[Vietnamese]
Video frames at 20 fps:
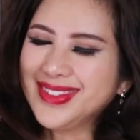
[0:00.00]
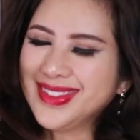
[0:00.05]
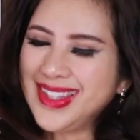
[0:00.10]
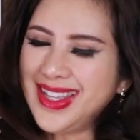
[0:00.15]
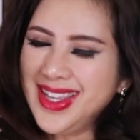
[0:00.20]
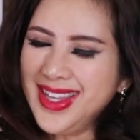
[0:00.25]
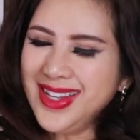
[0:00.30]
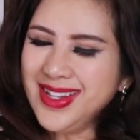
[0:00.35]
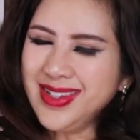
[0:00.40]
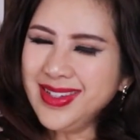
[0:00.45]

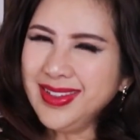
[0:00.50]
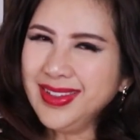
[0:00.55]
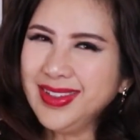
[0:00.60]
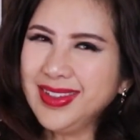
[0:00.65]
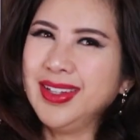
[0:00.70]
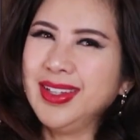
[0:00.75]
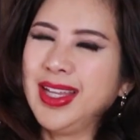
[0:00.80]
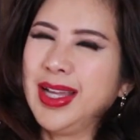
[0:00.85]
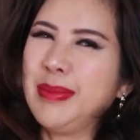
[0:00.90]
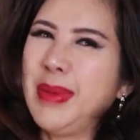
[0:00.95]
tiếng
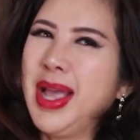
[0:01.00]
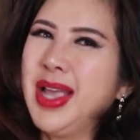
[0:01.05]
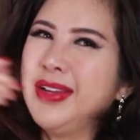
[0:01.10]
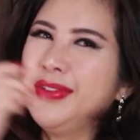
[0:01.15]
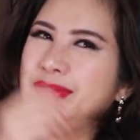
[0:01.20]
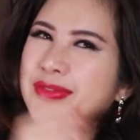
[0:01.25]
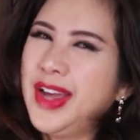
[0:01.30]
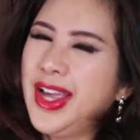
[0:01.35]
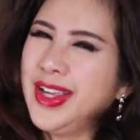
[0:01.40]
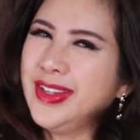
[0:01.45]
là
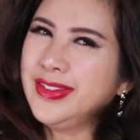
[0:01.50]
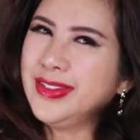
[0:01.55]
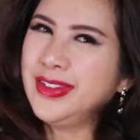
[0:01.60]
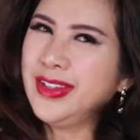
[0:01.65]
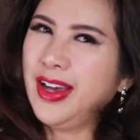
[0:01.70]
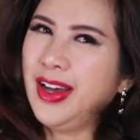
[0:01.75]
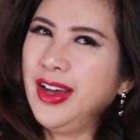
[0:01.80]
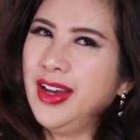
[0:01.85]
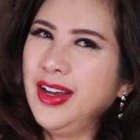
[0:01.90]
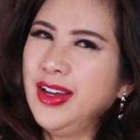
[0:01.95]
ban phát
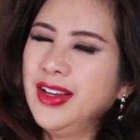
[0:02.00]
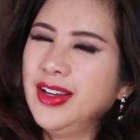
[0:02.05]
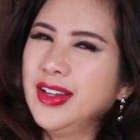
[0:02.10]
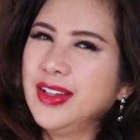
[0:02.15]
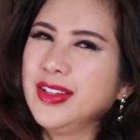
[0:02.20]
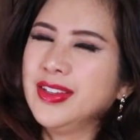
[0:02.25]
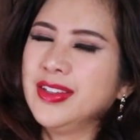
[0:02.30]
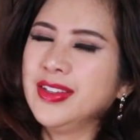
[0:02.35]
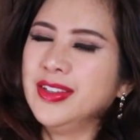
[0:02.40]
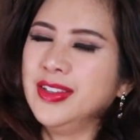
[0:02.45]
cho
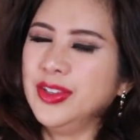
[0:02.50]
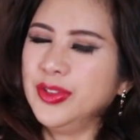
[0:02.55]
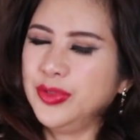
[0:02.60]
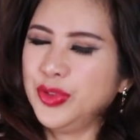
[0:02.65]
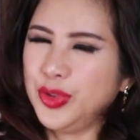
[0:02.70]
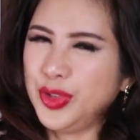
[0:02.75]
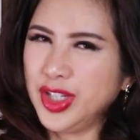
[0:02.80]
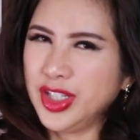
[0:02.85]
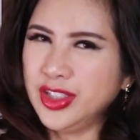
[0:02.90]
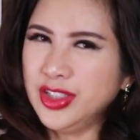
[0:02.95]
người
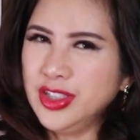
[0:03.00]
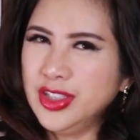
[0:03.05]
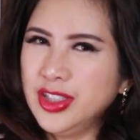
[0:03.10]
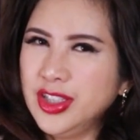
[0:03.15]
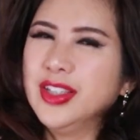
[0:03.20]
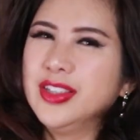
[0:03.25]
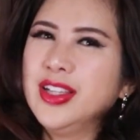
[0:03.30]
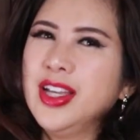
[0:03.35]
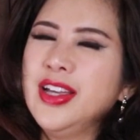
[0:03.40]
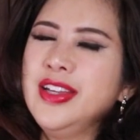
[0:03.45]
phụ nữ
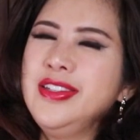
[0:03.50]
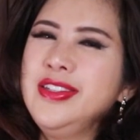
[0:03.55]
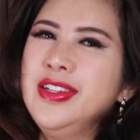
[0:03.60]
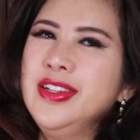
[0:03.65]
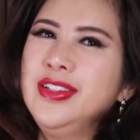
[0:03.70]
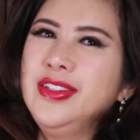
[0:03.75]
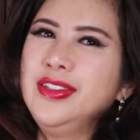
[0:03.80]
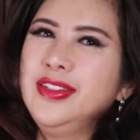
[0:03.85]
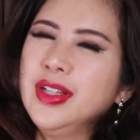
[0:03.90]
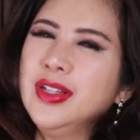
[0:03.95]
thế
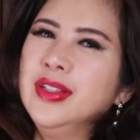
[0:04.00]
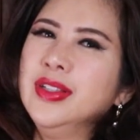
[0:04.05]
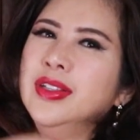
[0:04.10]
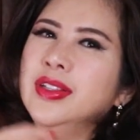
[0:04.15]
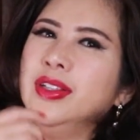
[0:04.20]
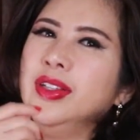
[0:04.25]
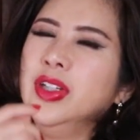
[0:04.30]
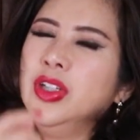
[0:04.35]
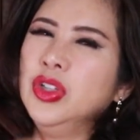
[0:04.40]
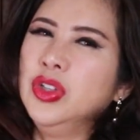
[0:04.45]
nhưng cái
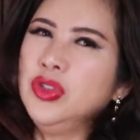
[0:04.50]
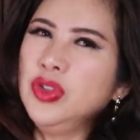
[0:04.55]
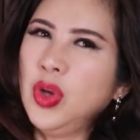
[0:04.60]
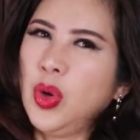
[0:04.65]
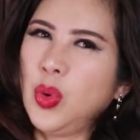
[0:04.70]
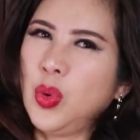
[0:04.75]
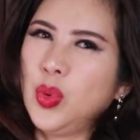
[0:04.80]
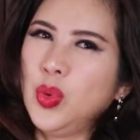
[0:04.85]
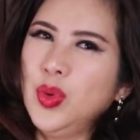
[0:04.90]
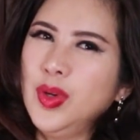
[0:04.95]
người hưởng
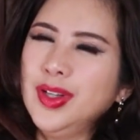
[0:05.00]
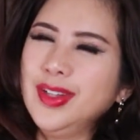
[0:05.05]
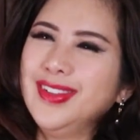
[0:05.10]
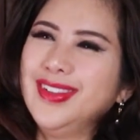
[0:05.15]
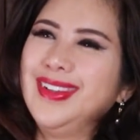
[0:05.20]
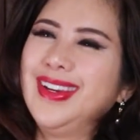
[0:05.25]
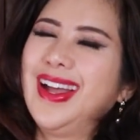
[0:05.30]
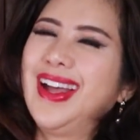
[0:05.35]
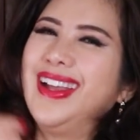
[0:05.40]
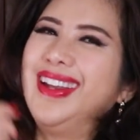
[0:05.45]
thụ
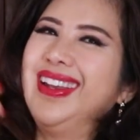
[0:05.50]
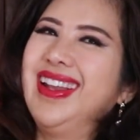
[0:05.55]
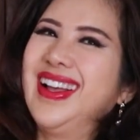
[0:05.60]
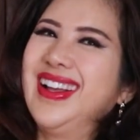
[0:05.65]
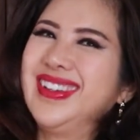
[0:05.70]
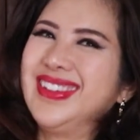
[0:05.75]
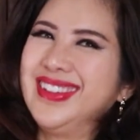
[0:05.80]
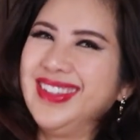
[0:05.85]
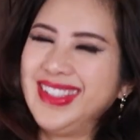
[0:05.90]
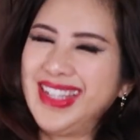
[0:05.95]
lại
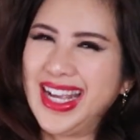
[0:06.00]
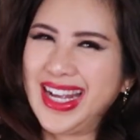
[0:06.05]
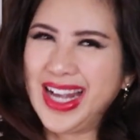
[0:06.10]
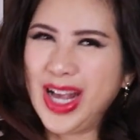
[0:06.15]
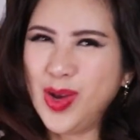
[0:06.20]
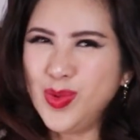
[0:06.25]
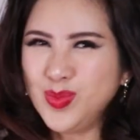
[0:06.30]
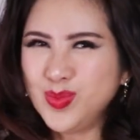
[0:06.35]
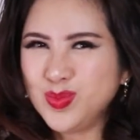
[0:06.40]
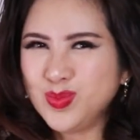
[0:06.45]
là người đàn
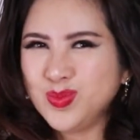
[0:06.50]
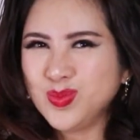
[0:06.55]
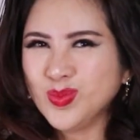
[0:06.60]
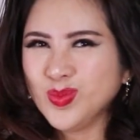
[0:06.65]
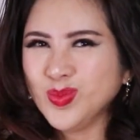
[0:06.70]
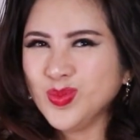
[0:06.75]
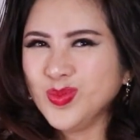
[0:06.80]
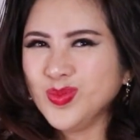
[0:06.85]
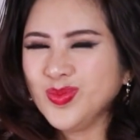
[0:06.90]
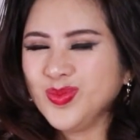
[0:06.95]
ông
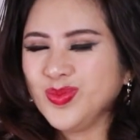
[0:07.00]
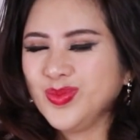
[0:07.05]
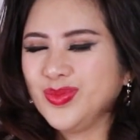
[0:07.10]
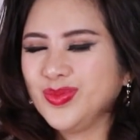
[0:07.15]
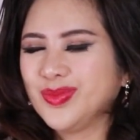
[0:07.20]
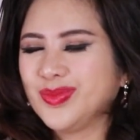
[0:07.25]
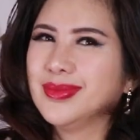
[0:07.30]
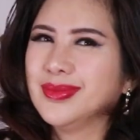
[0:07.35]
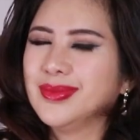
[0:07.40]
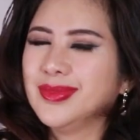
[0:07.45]

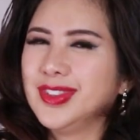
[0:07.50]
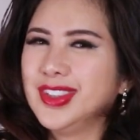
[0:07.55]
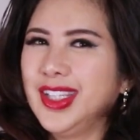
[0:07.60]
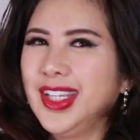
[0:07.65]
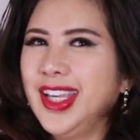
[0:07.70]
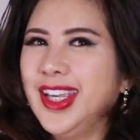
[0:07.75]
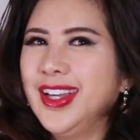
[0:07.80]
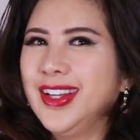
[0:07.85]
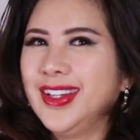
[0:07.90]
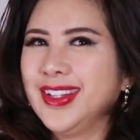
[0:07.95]

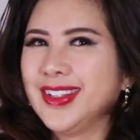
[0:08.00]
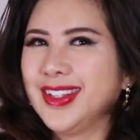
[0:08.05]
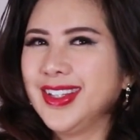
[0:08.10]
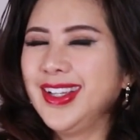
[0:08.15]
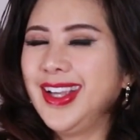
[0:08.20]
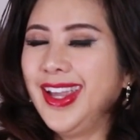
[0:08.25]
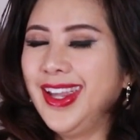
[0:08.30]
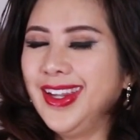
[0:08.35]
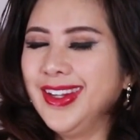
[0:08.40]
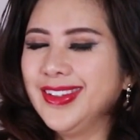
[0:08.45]
nghe là thấy
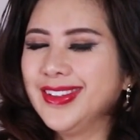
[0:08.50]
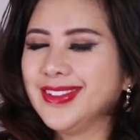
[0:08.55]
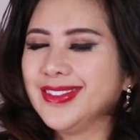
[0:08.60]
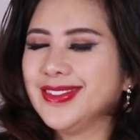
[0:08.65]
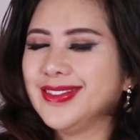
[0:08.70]
ghét